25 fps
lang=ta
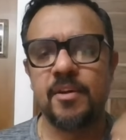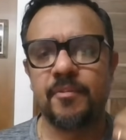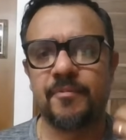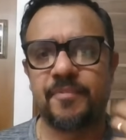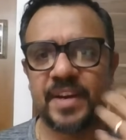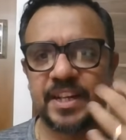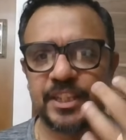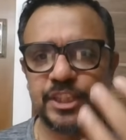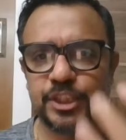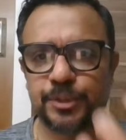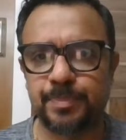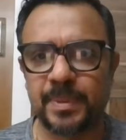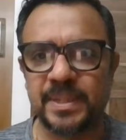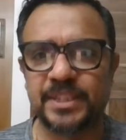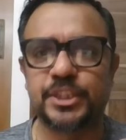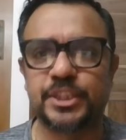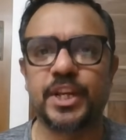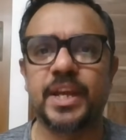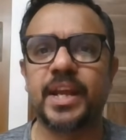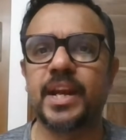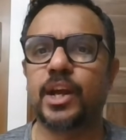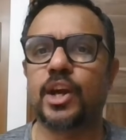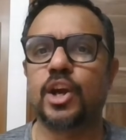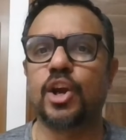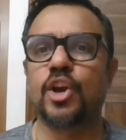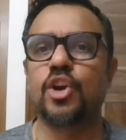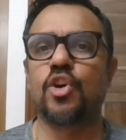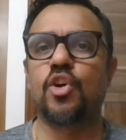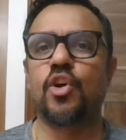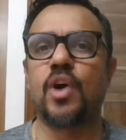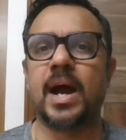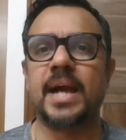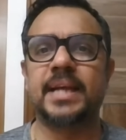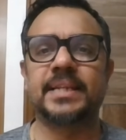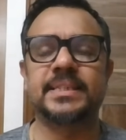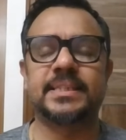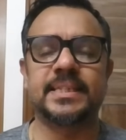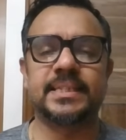ஃப்ரெஷ் பிச் இருக்கணும்
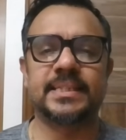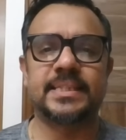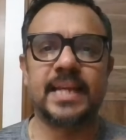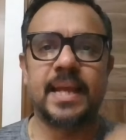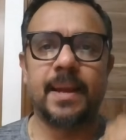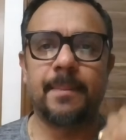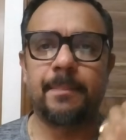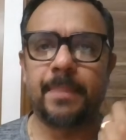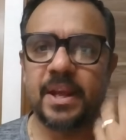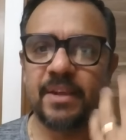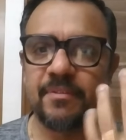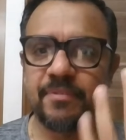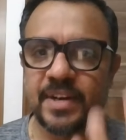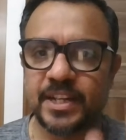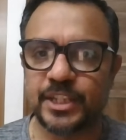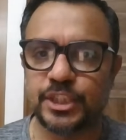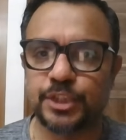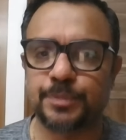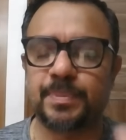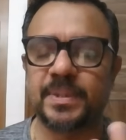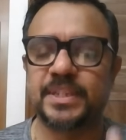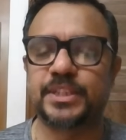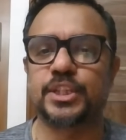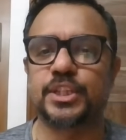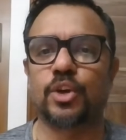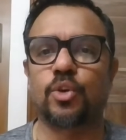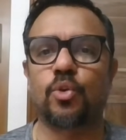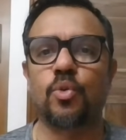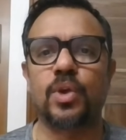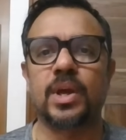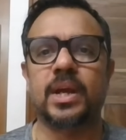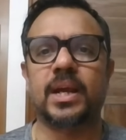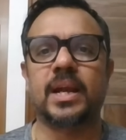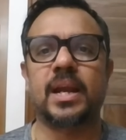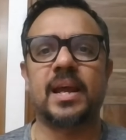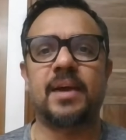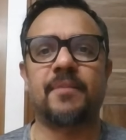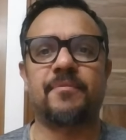ஐசிசி எப்படி ஃப்ரெஷ் பிச்சை
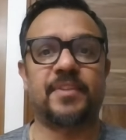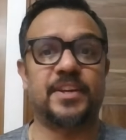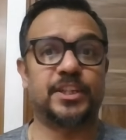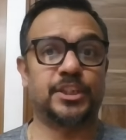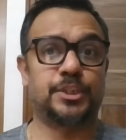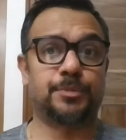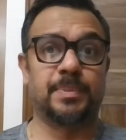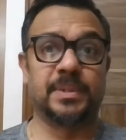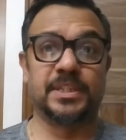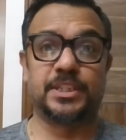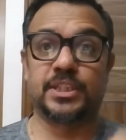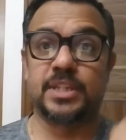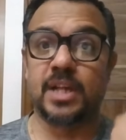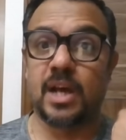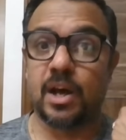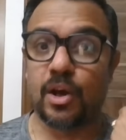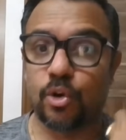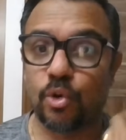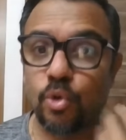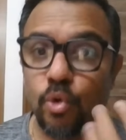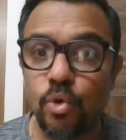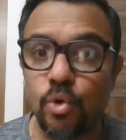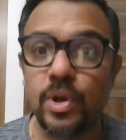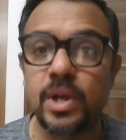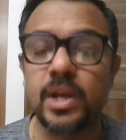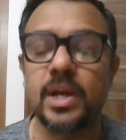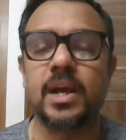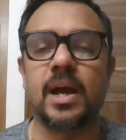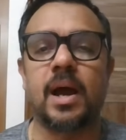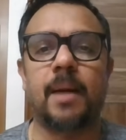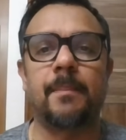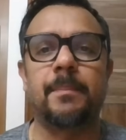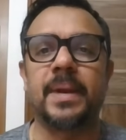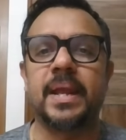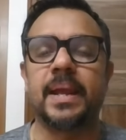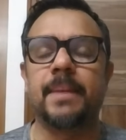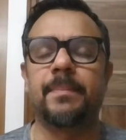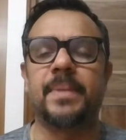கொடுக்கல ஃப்ரெஷ் பிச் தான் ரூலு
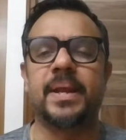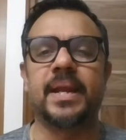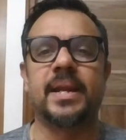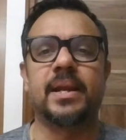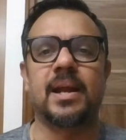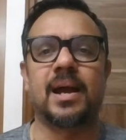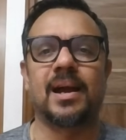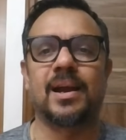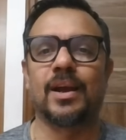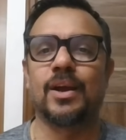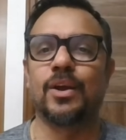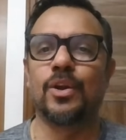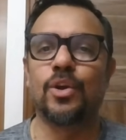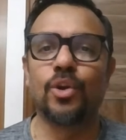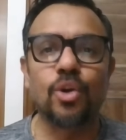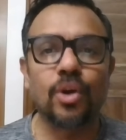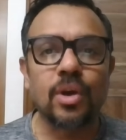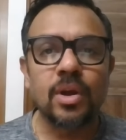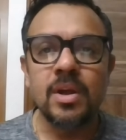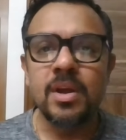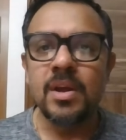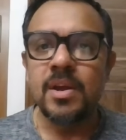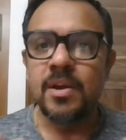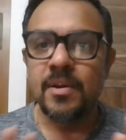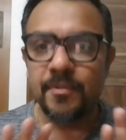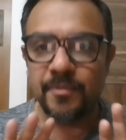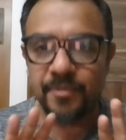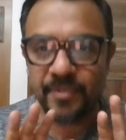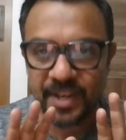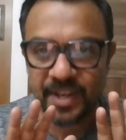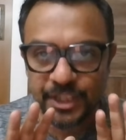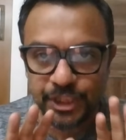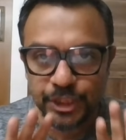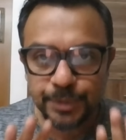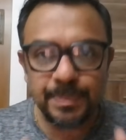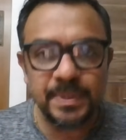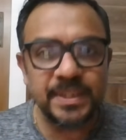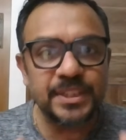அப்படி இப்படின்னாங்க லுக்
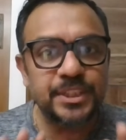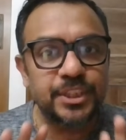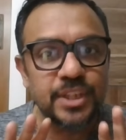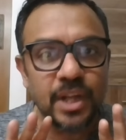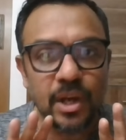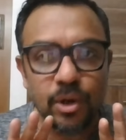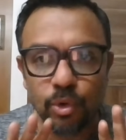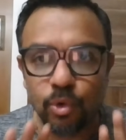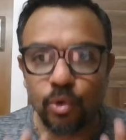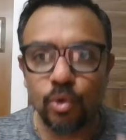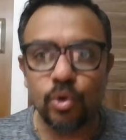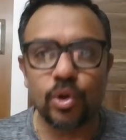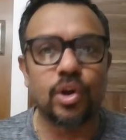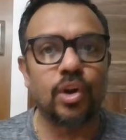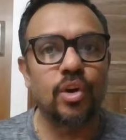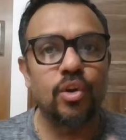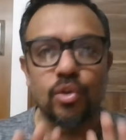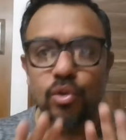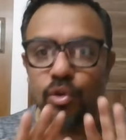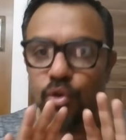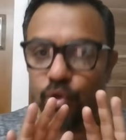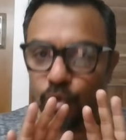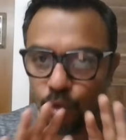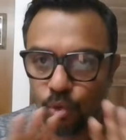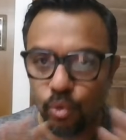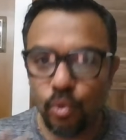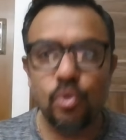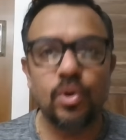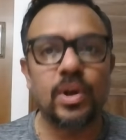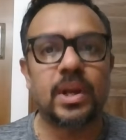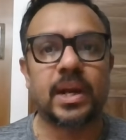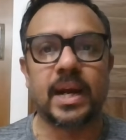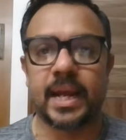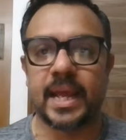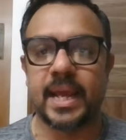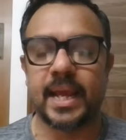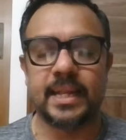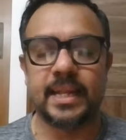ஃப்ரெஷ் பிச் தான் கொடுக்கணும்னு ரூல்
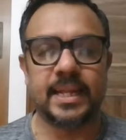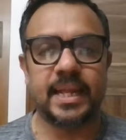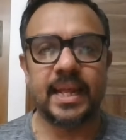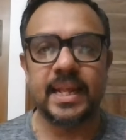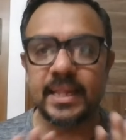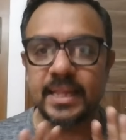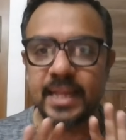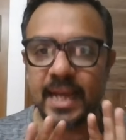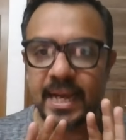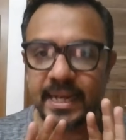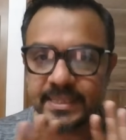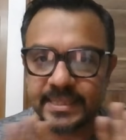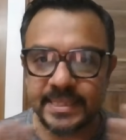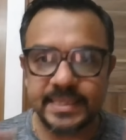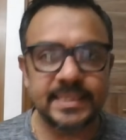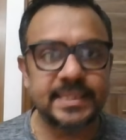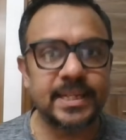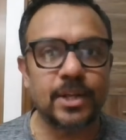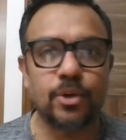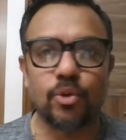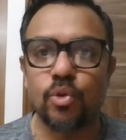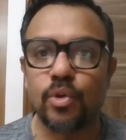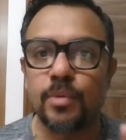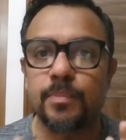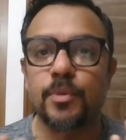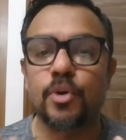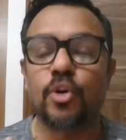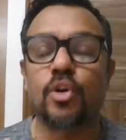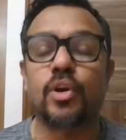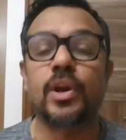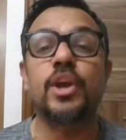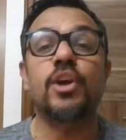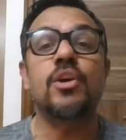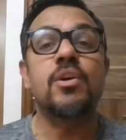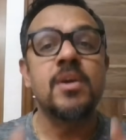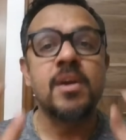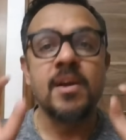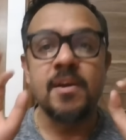கிடையாது எந்த ஐசிசி ரூல்
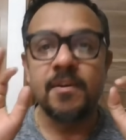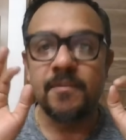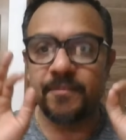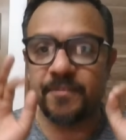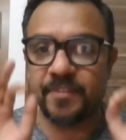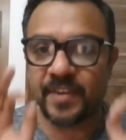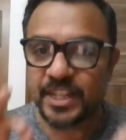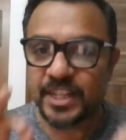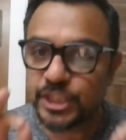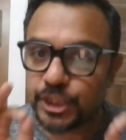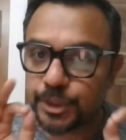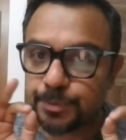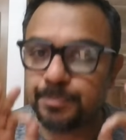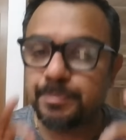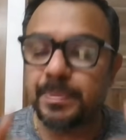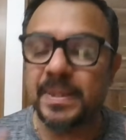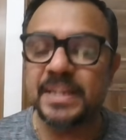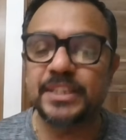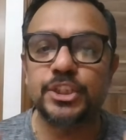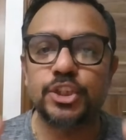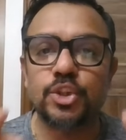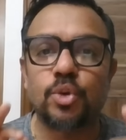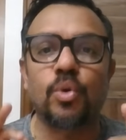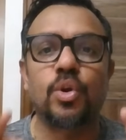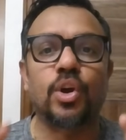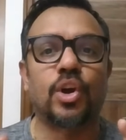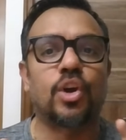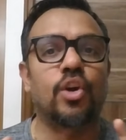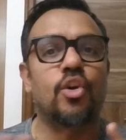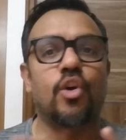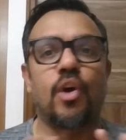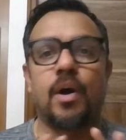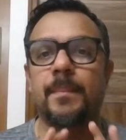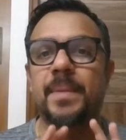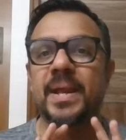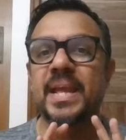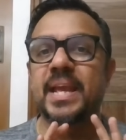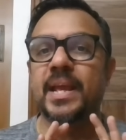புக்லையும் ஃப்ரெஷ் பிச்
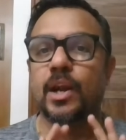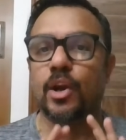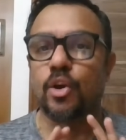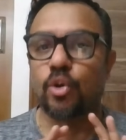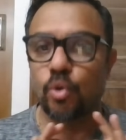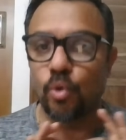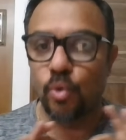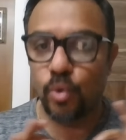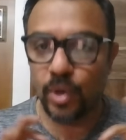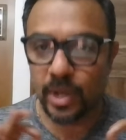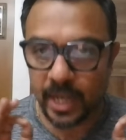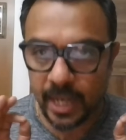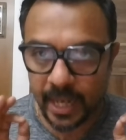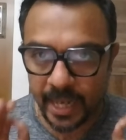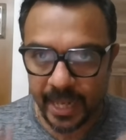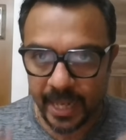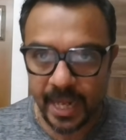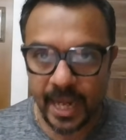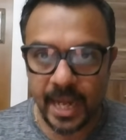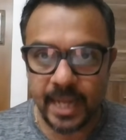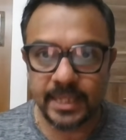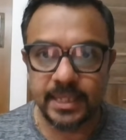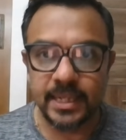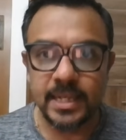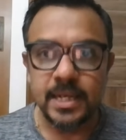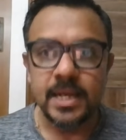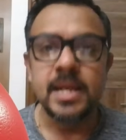கொடுக்கணும் அப்படிங்கிற ரூல் கிடையாது